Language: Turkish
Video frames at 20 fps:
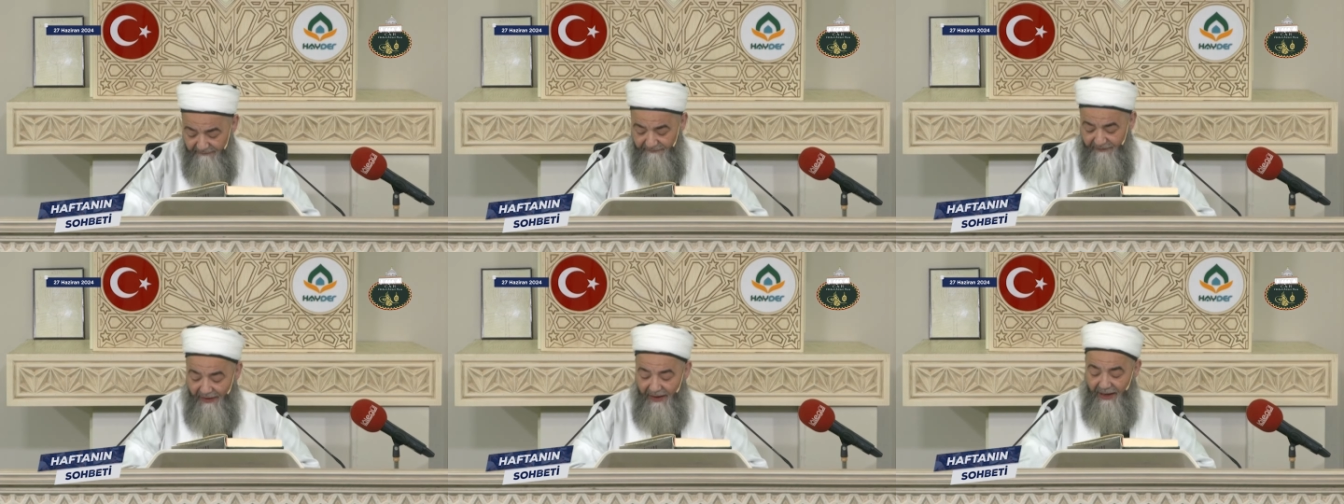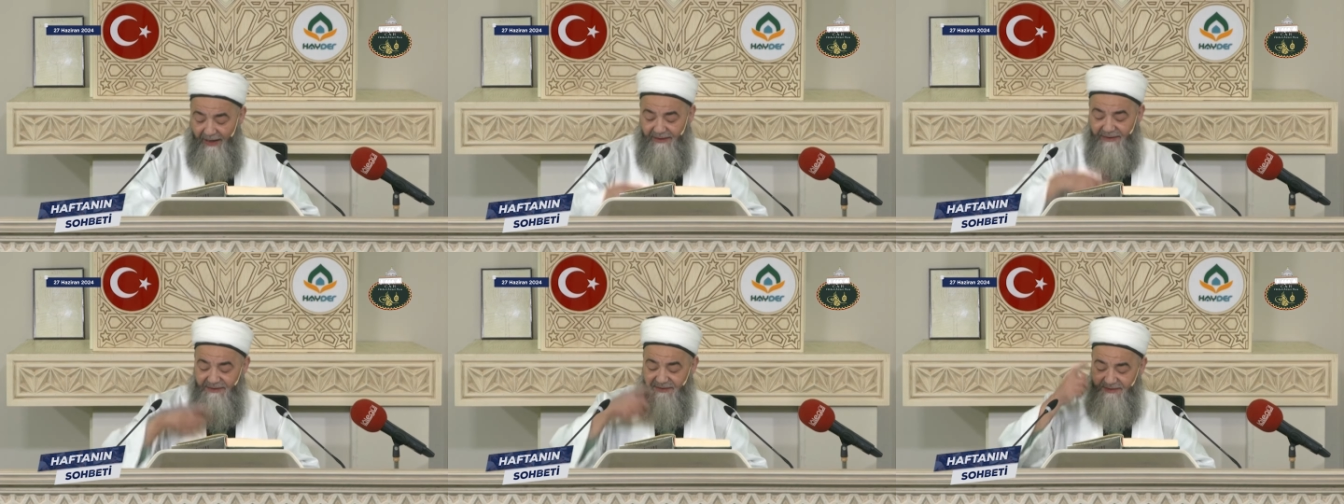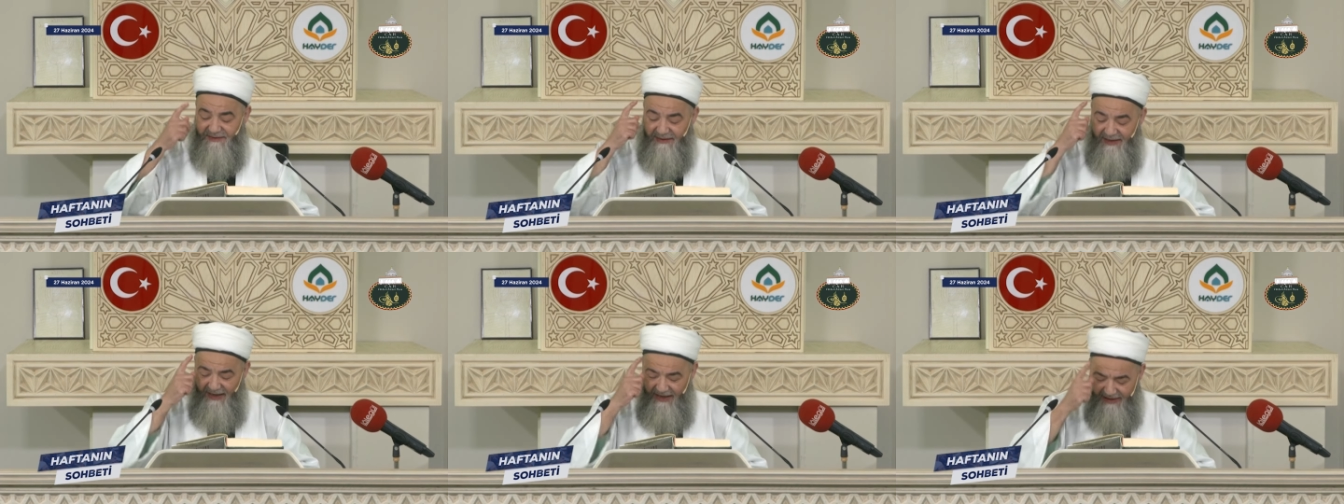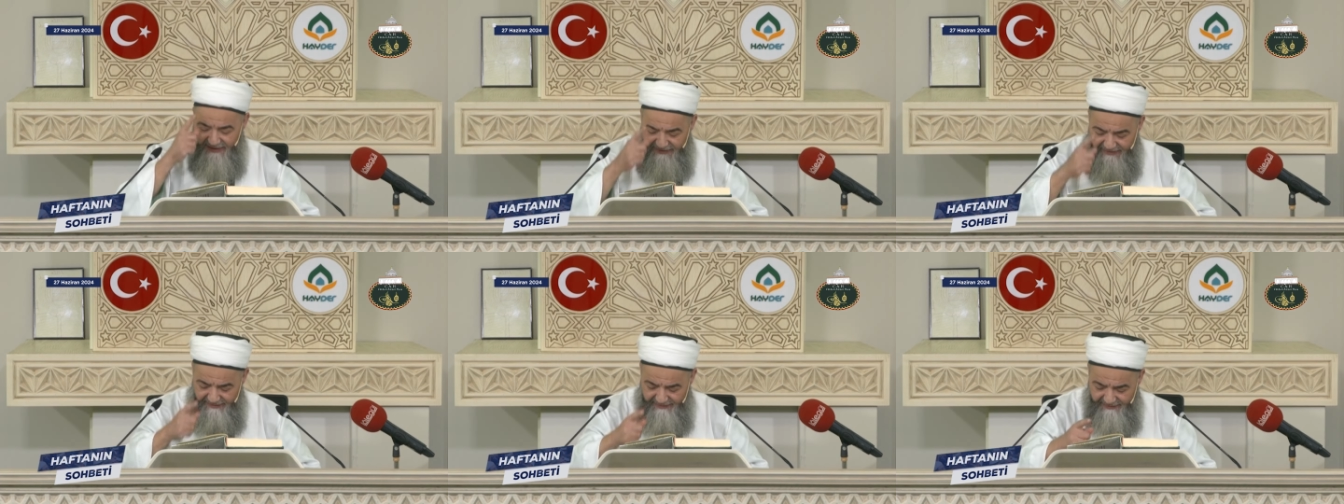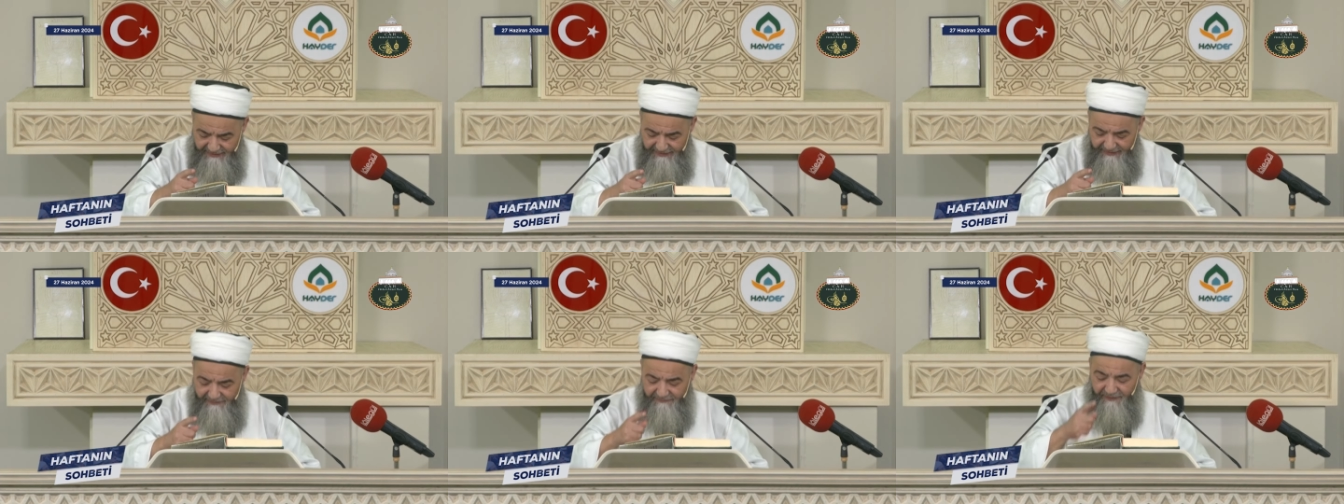faiz yiyen,
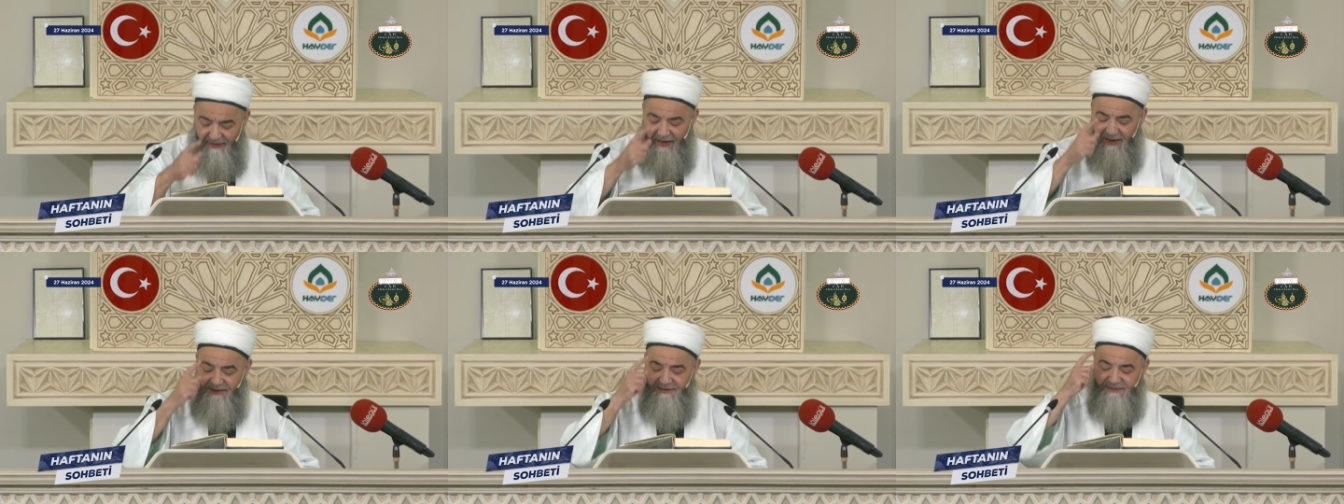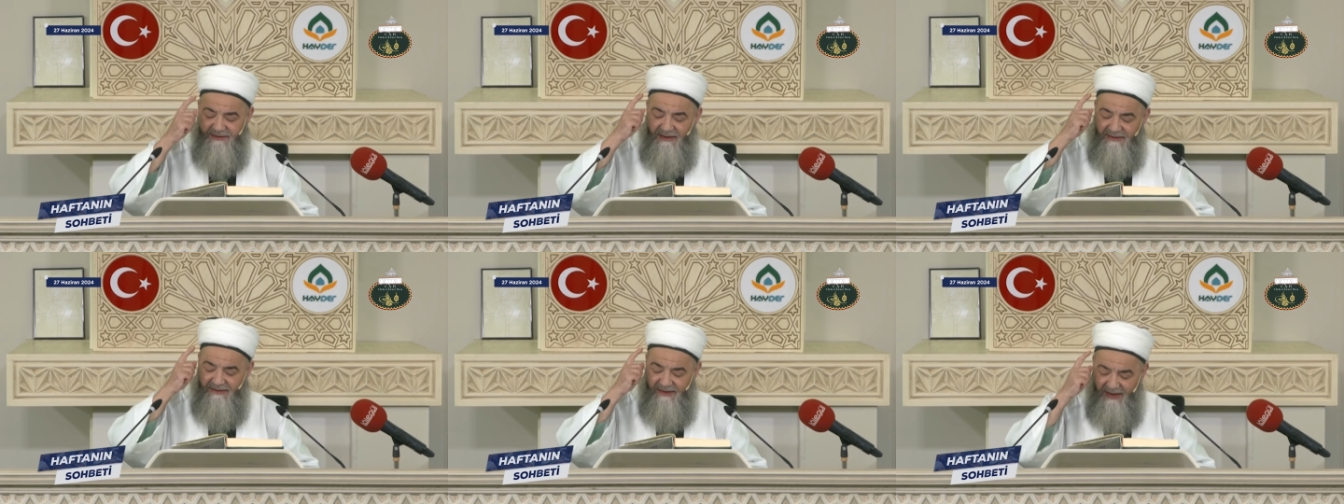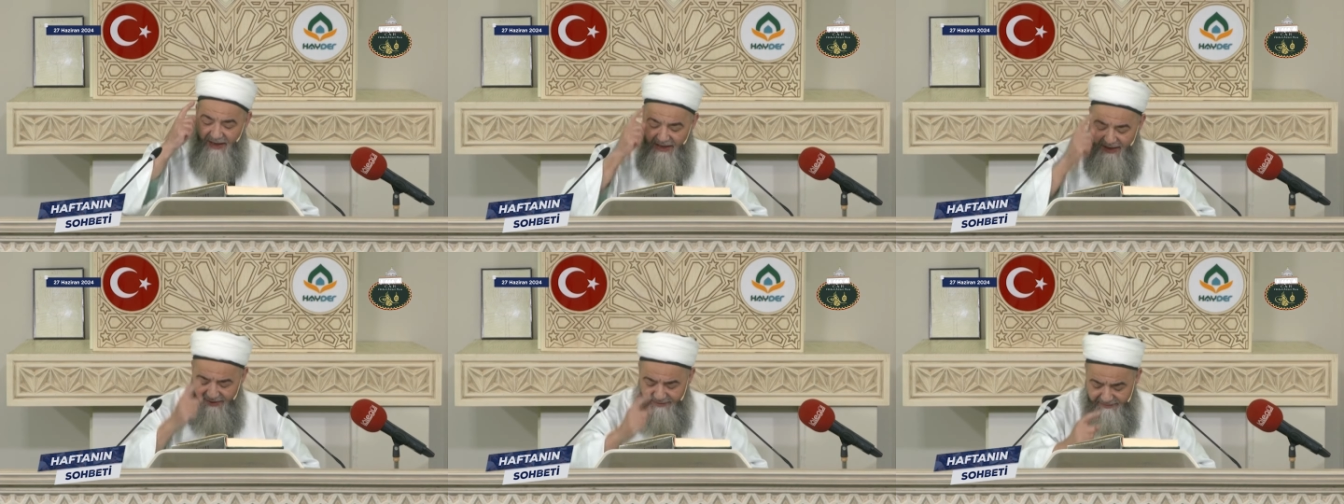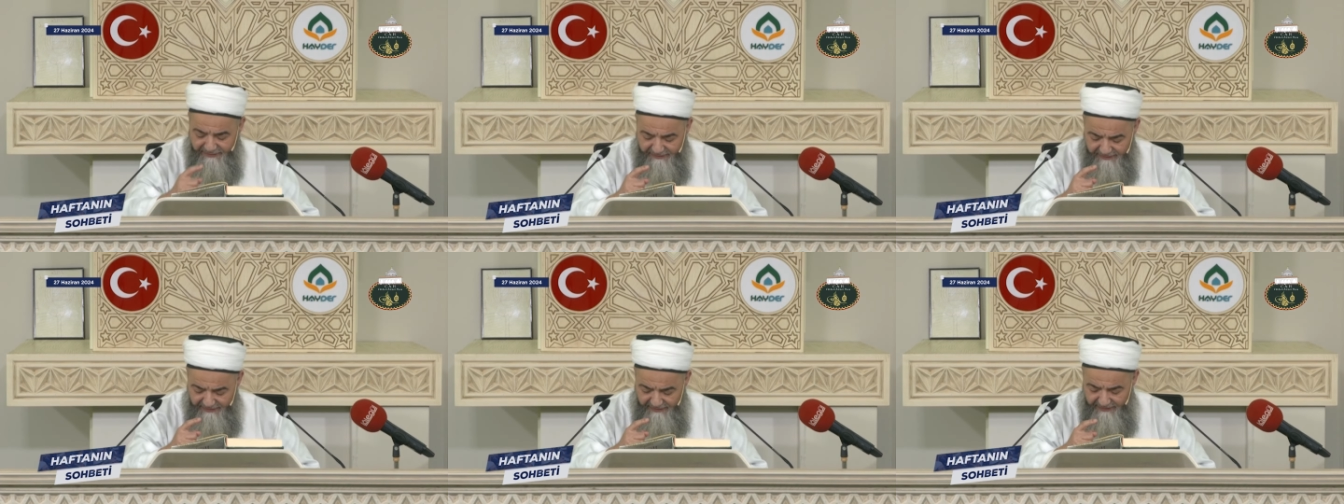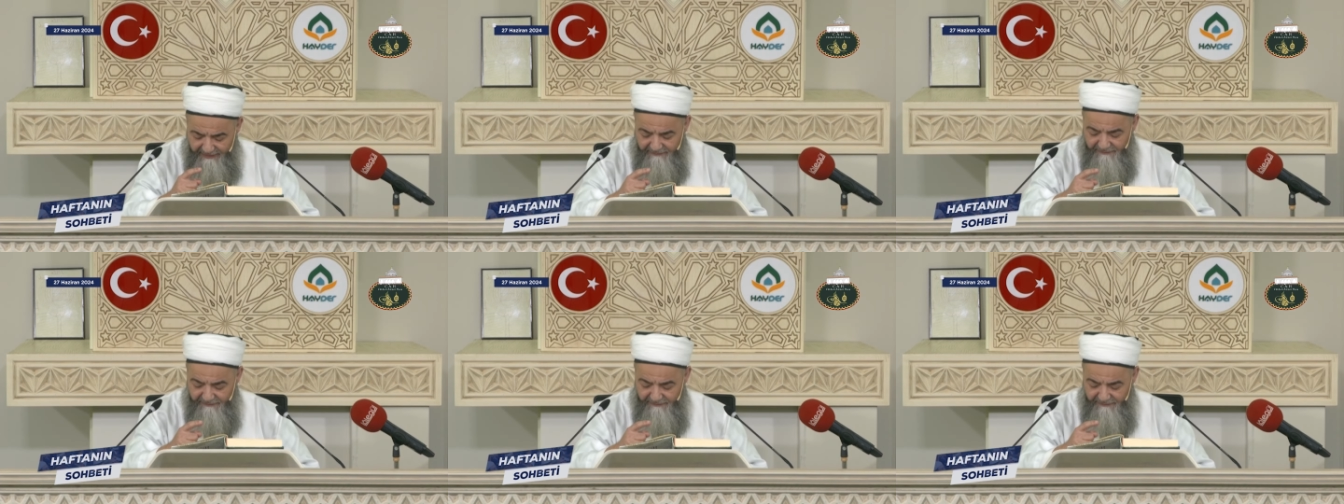faiz yediren,